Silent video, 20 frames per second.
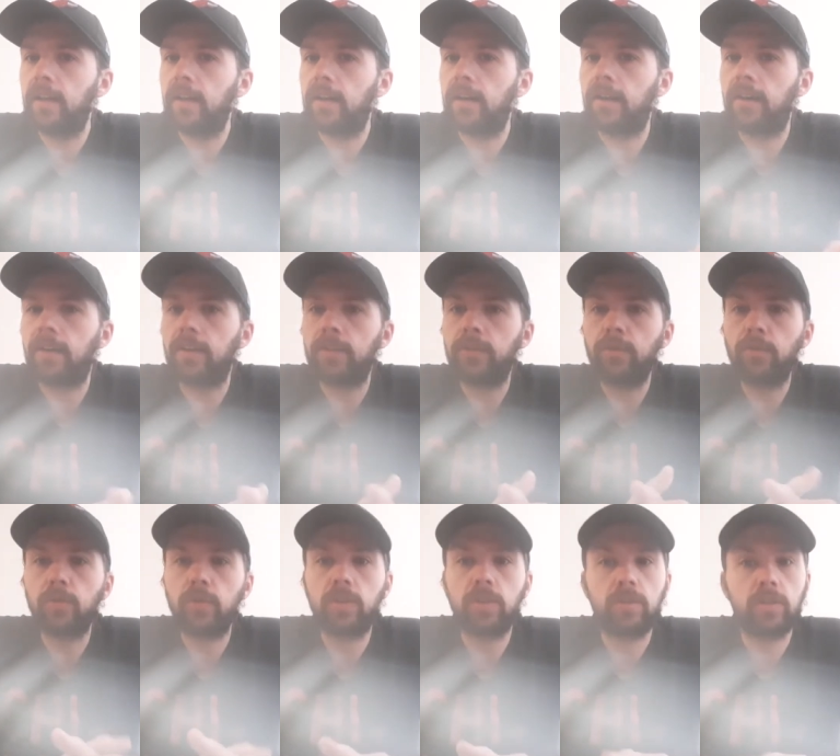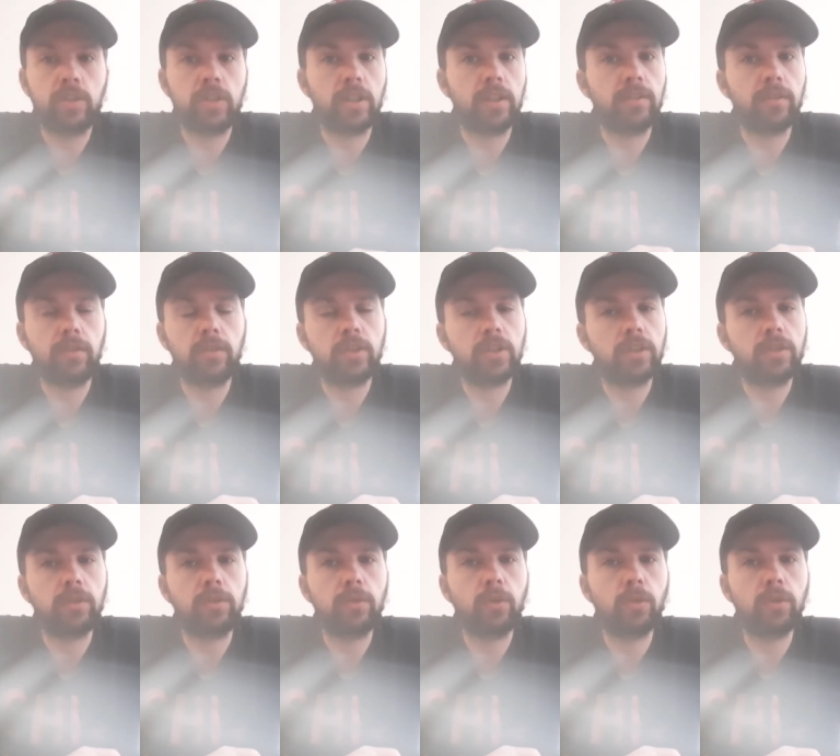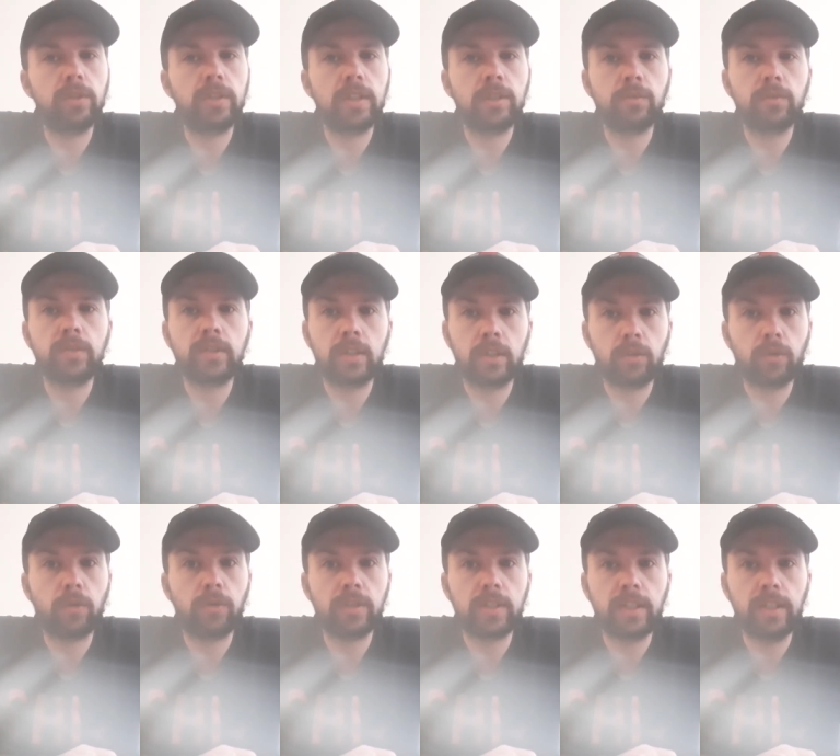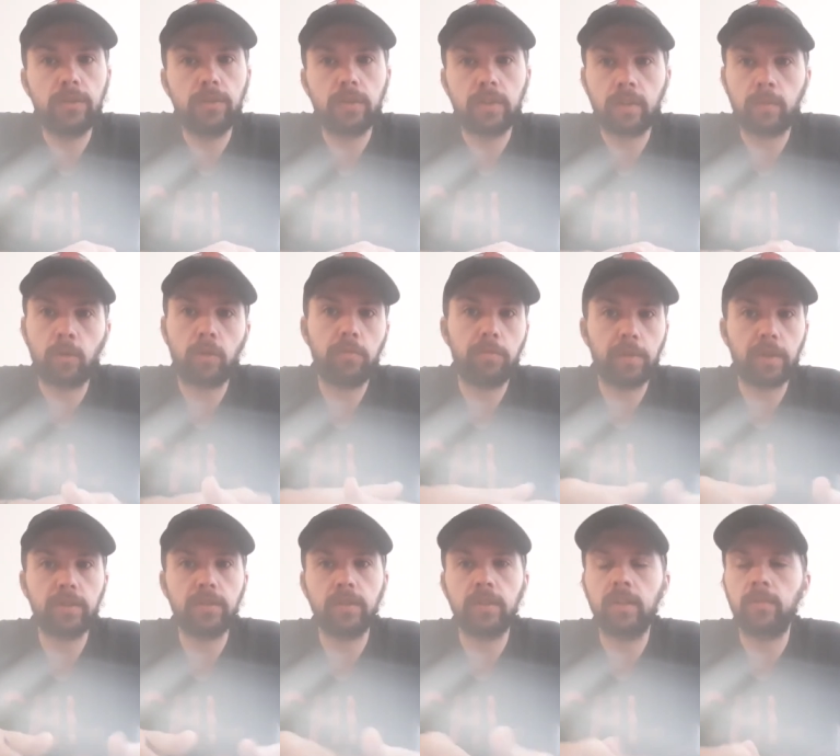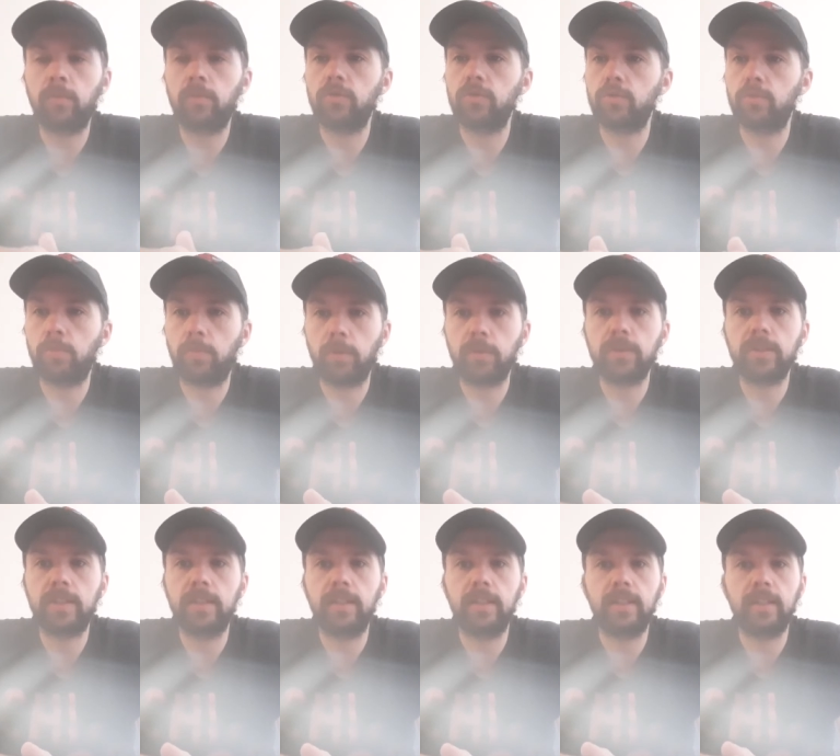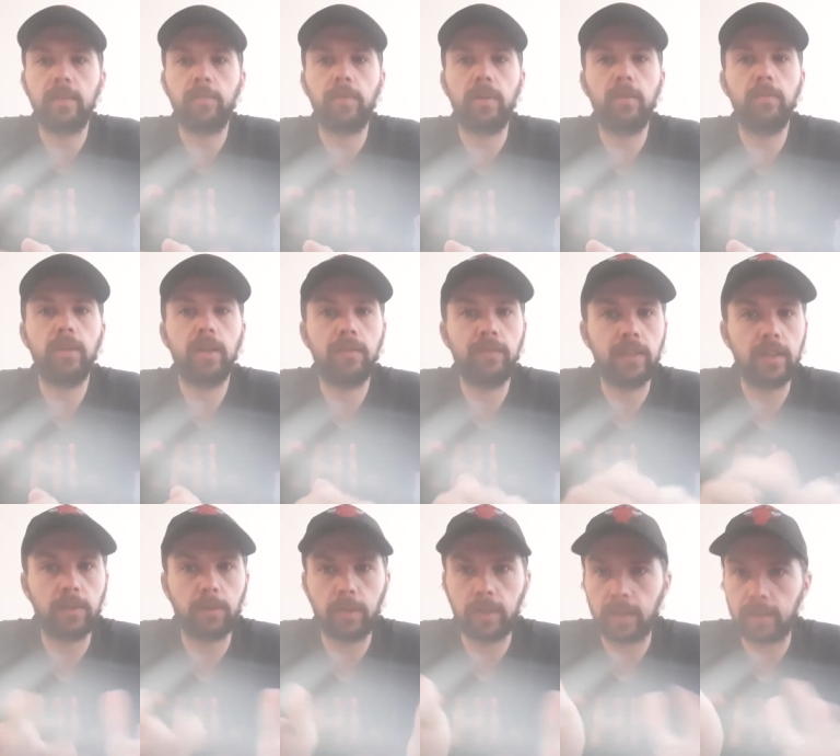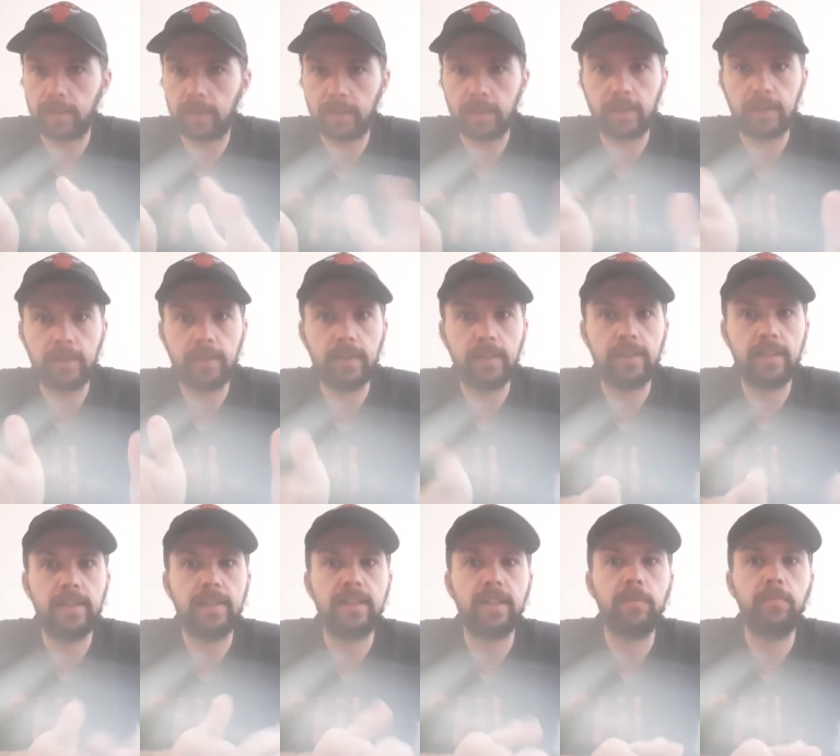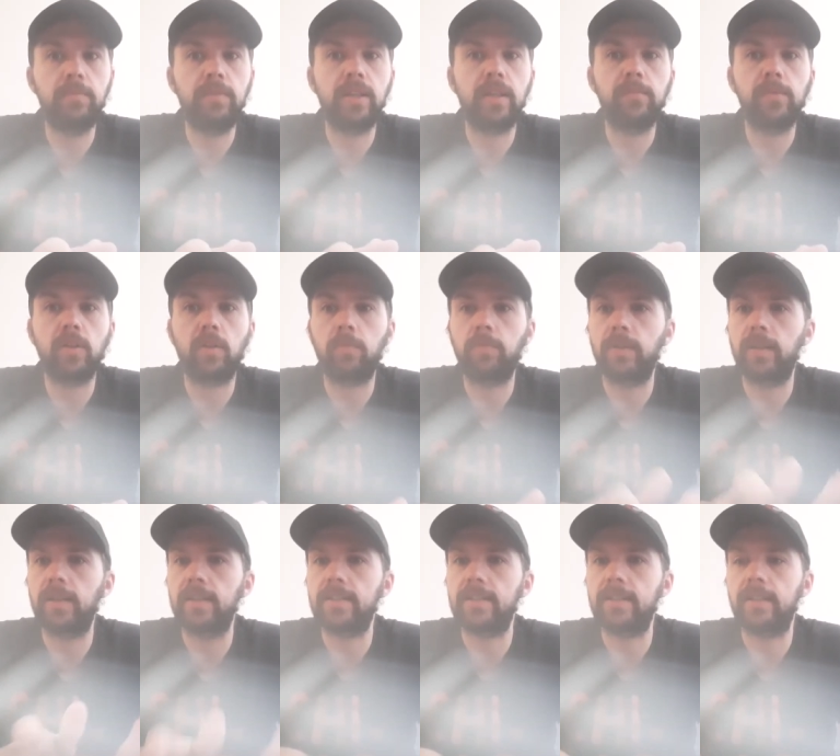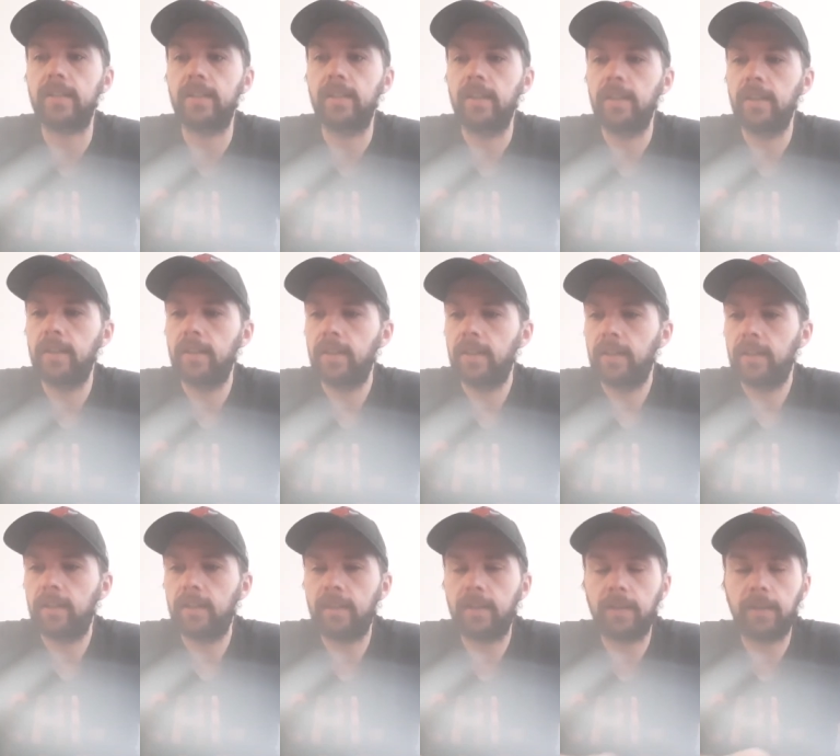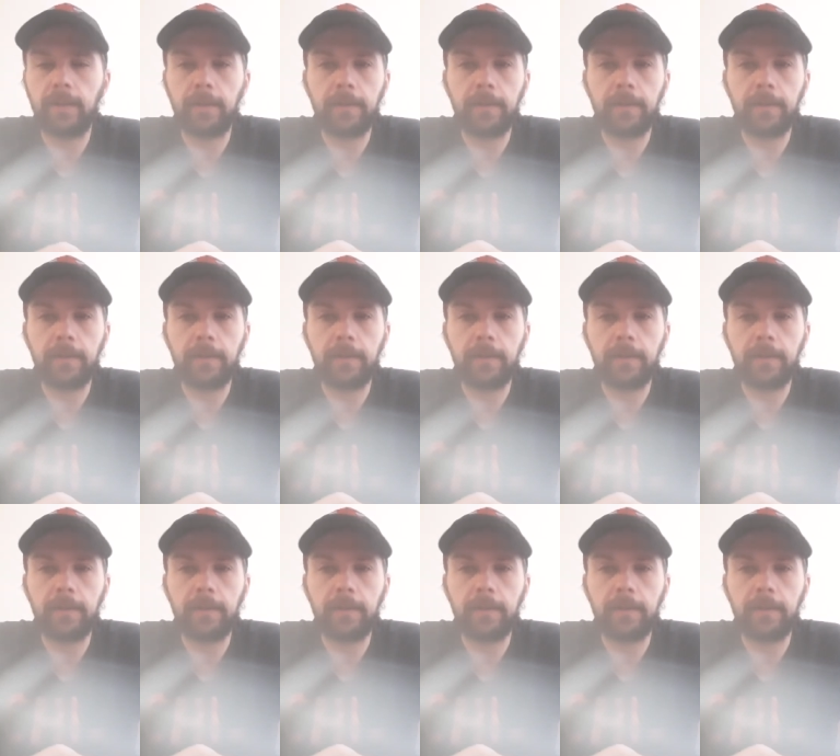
donc j'attends une grosse saison de Satoransky notamment. Personnellement, je pense qu'il est capable avec voilà, des systèmes bien mis en place et, et